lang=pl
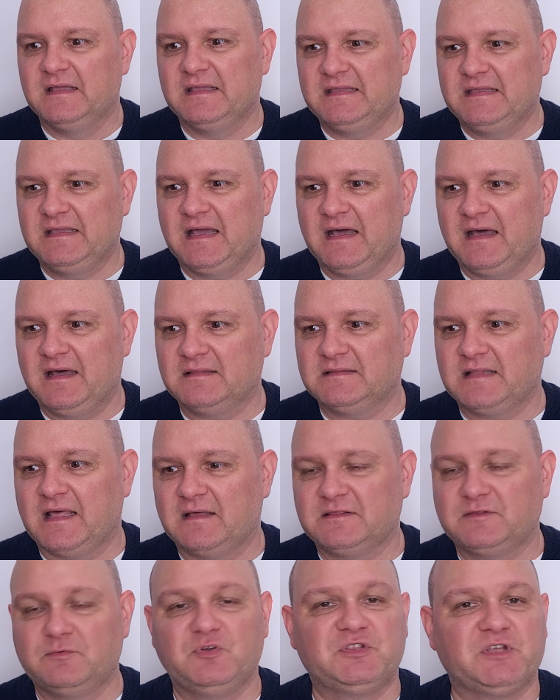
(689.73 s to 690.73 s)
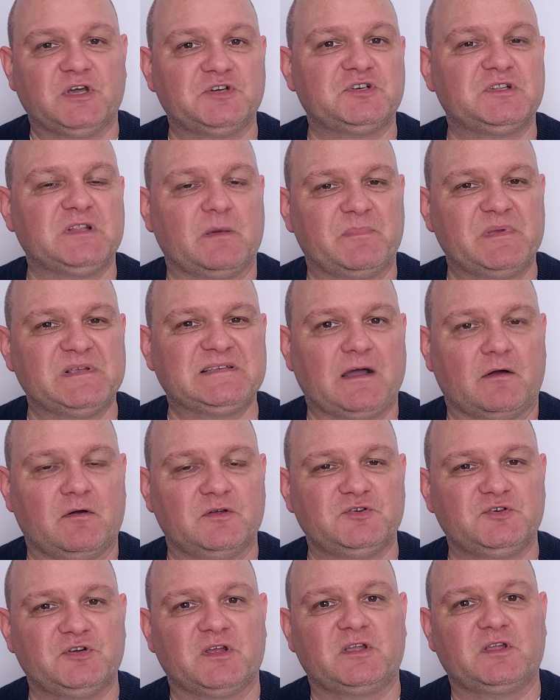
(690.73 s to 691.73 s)
Ja na Twitterze
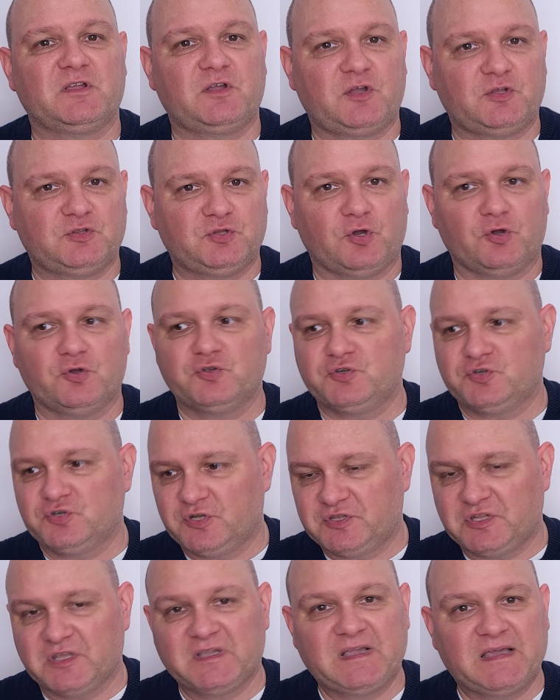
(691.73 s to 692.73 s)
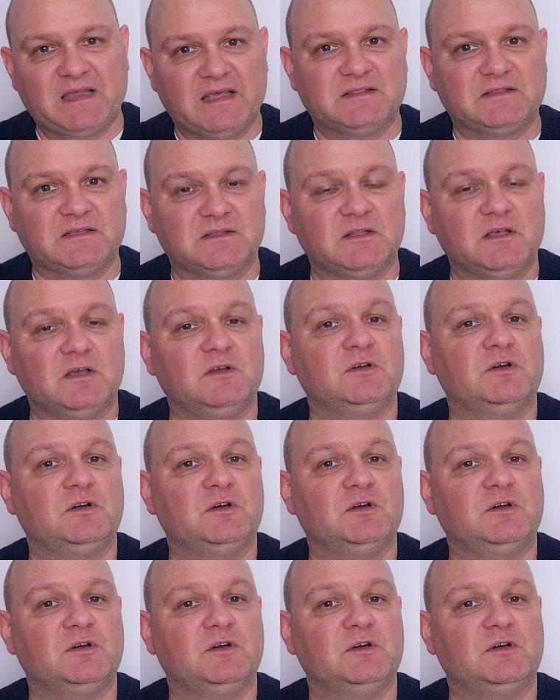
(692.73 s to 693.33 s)
napisałem, że ktoś, że ten kretyn